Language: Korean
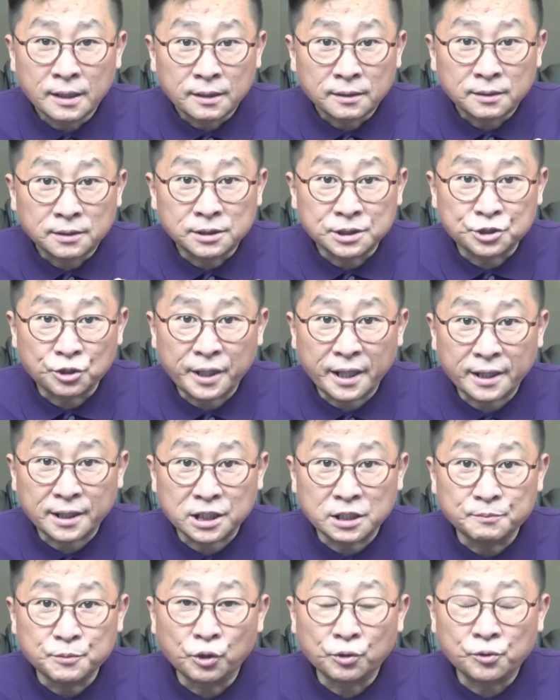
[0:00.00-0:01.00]
그 전에
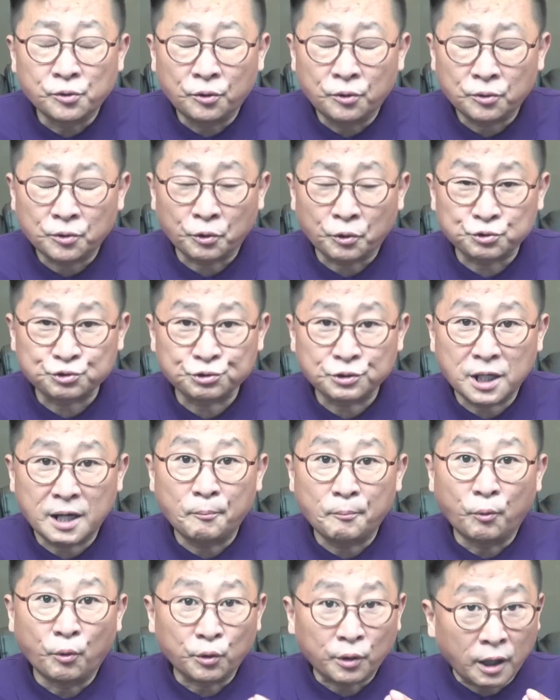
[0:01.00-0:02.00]
김영호 교수가
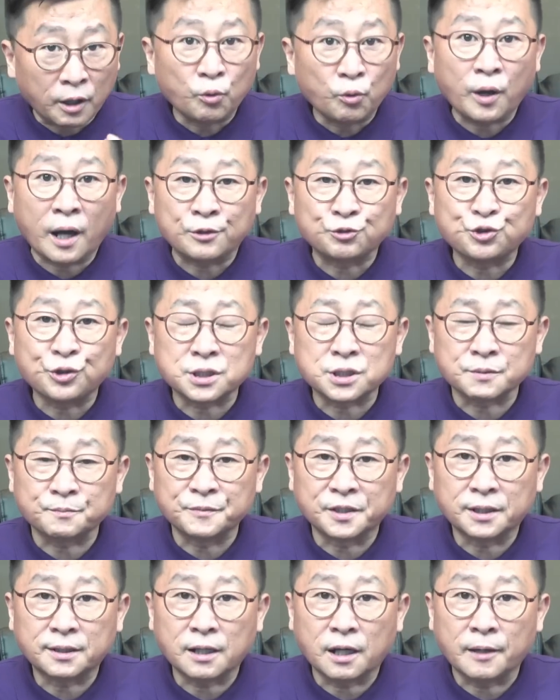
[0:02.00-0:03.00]
뭐라고
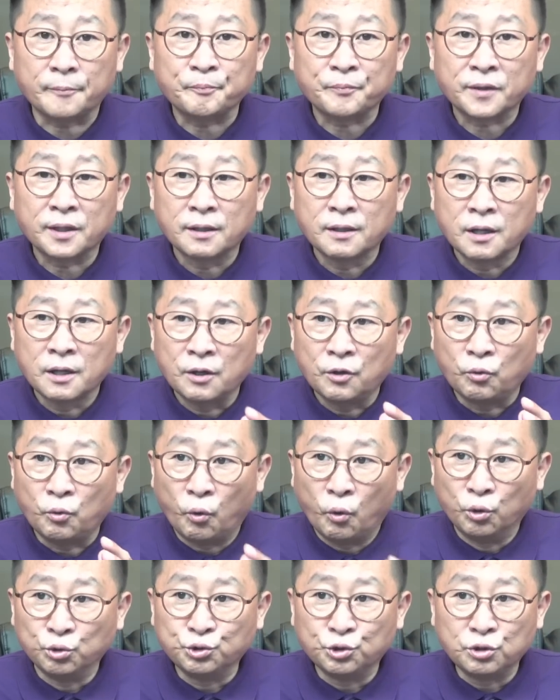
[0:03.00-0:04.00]
강조했습니까?
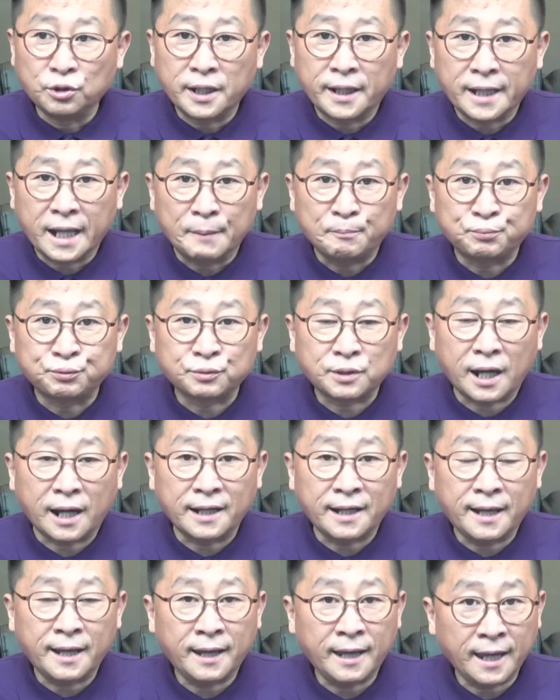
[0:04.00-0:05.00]
오늘날의
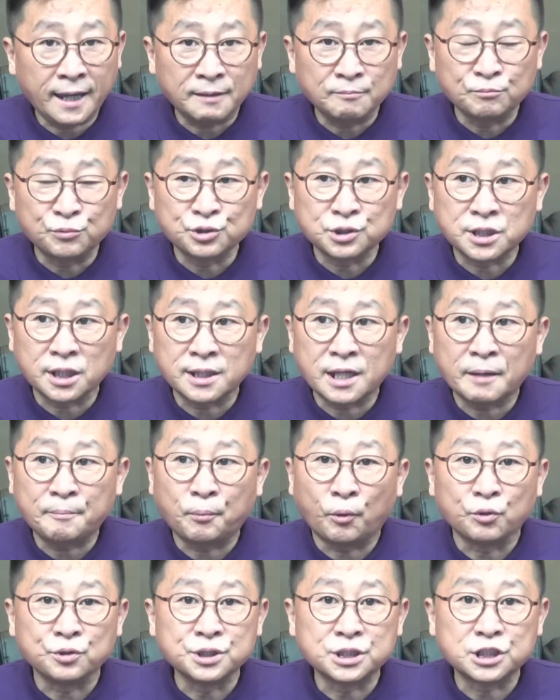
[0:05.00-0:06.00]
북한의 핵 문제의
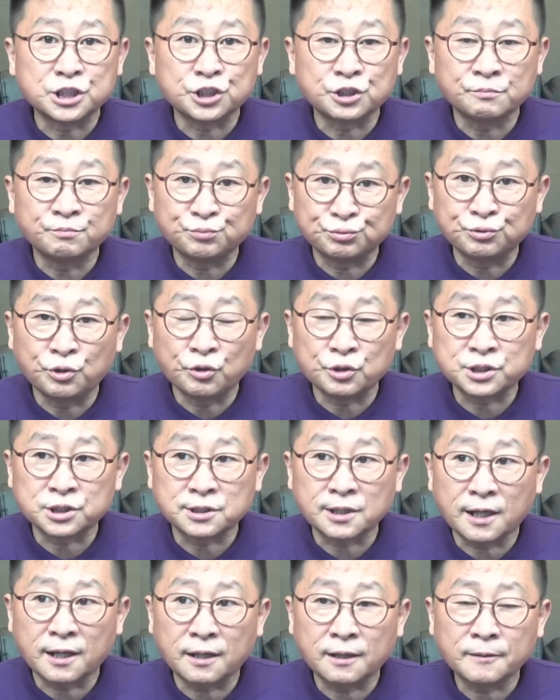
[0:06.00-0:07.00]
본질은
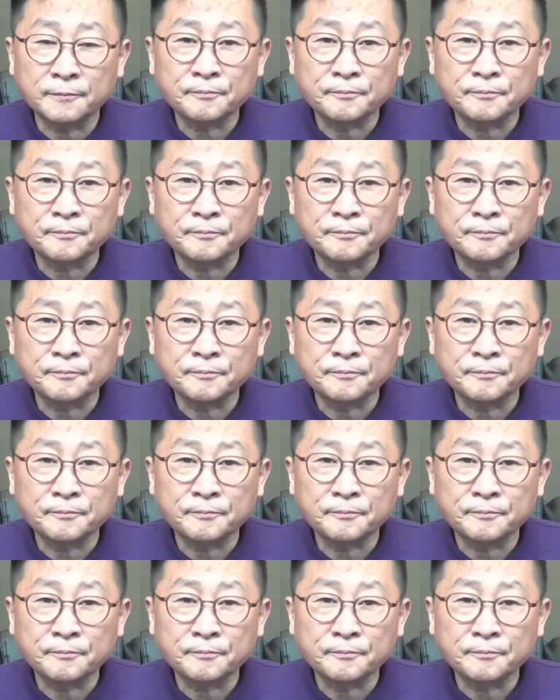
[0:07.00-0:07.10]
무엇이다?